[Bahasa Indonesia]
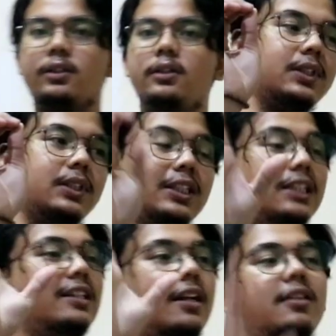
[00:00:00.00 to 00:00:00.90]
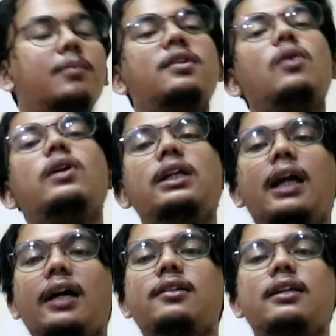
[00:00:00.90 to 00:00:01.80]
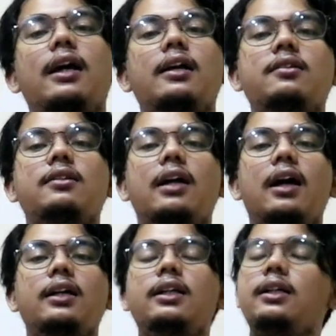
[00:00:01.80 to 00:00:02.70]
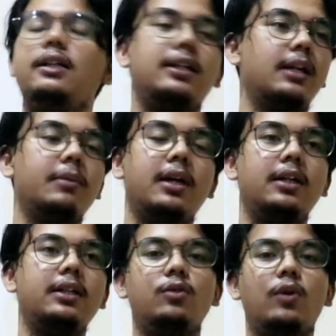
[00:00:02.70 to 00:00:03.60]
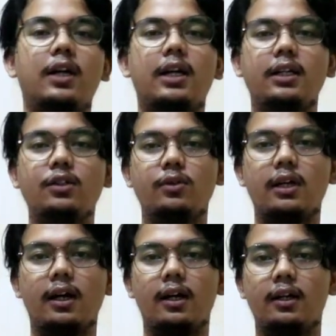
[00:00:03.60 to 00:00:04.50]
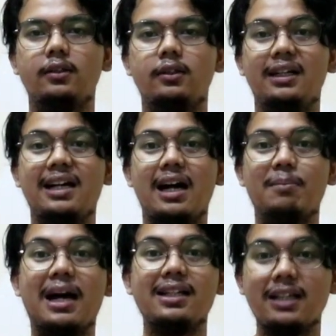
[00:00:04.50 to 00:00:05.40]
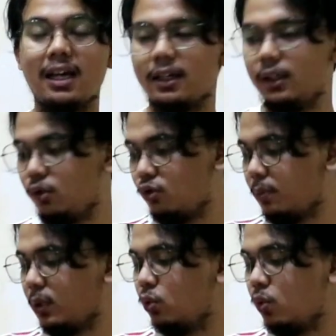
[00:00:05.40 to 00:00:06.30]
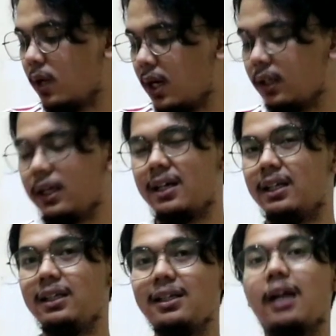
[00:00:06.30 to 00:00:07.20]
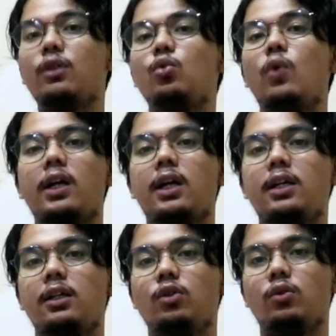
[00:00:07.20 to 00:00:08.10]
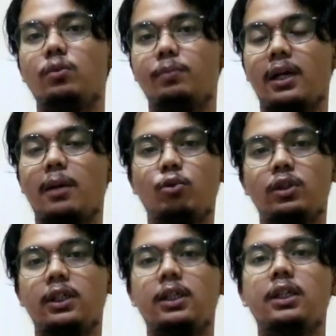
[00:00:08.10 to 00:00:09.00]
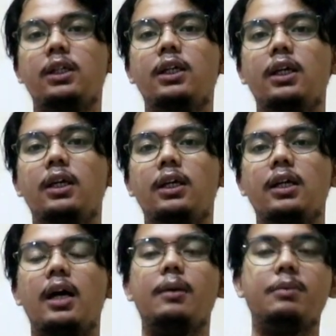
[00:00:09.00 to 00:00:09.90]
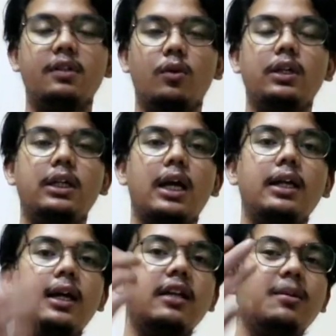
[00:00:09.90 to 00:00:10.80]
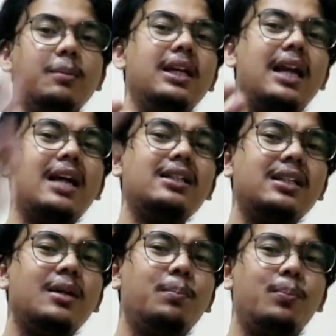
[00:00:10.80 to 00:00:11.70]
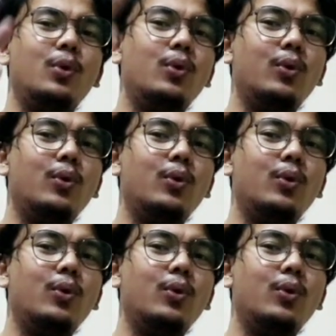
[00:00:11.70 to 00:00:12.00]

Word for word: Cok. Ini jersey bisa gue nilai sih, guys. Ya, ini keren banget. Warnanya juga nggak banyak gitu, cuma dua. Dan ini nyatu warnanya gitu, merah putih gini. Ya, bisa gue nilai 90